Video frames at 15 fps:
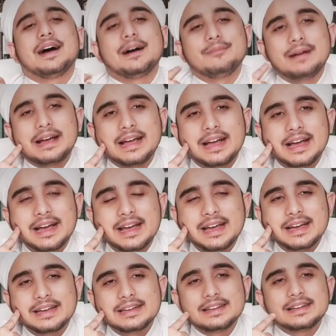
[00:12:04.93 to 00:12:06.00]
ah, maka
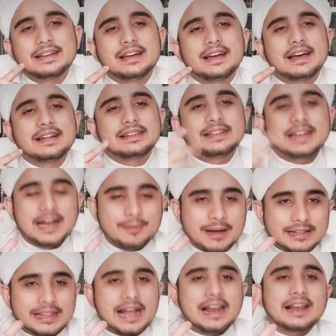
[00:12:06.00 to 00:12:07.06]
ah, tidak
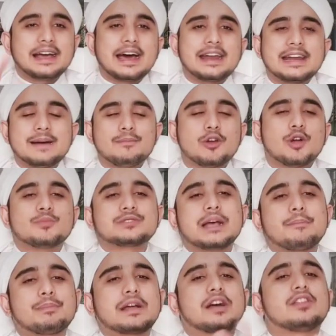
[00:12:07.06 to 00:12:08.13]
batal karena belum
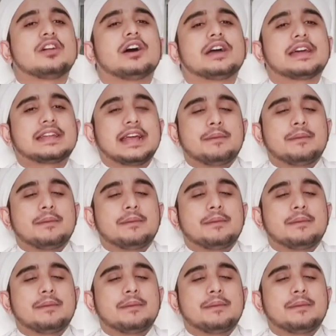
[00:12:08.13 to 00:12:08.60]
sampai ke zahir.